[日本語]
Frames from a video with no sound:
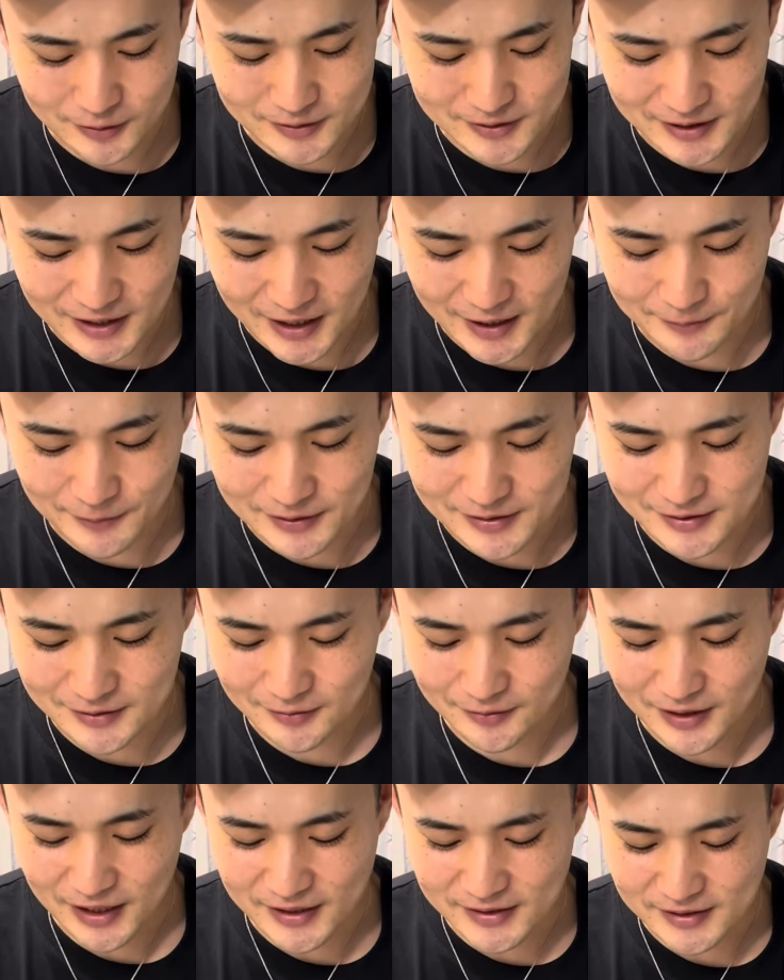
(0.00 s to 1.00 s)
く使います
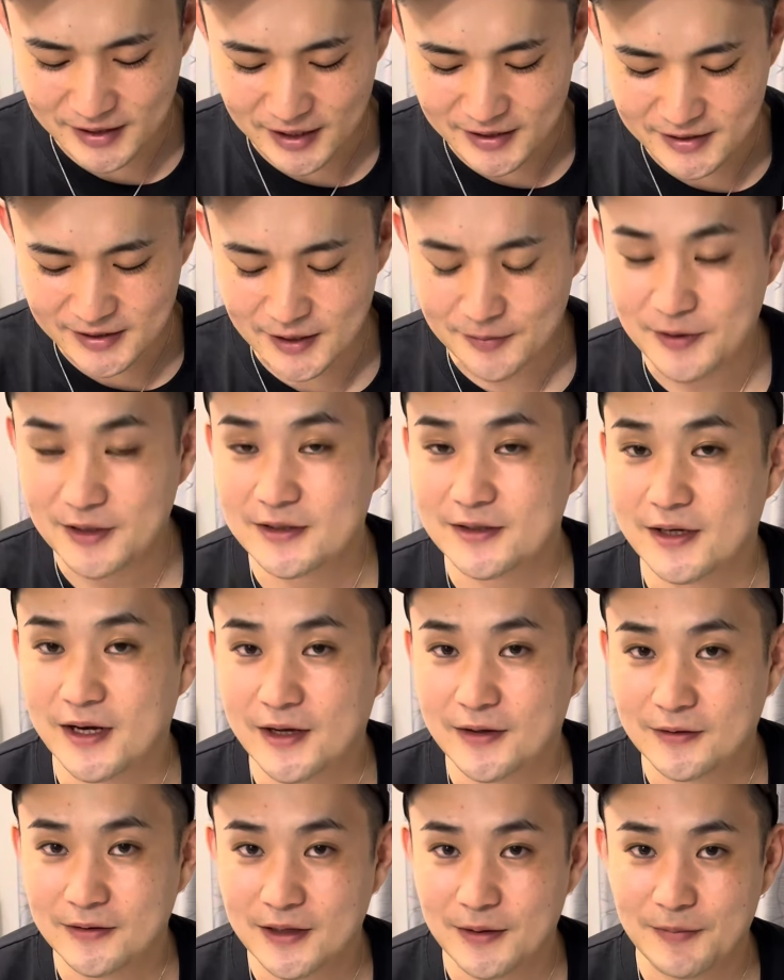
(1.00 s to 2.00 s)
ので、サイステビンス
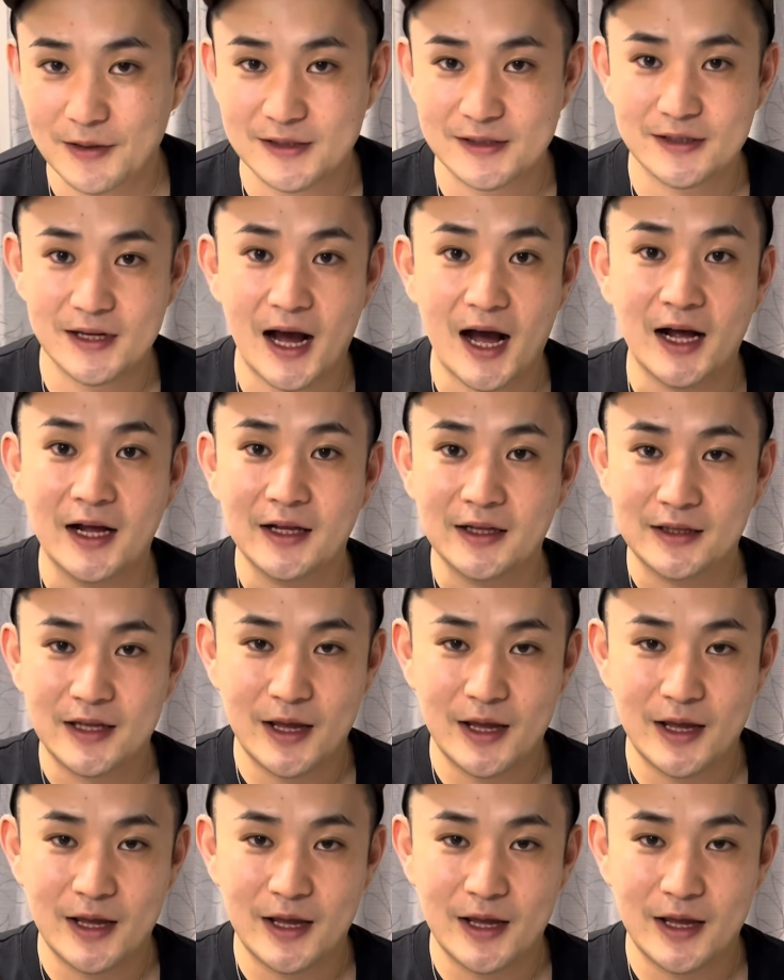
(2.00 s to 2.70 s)
で組んでますが、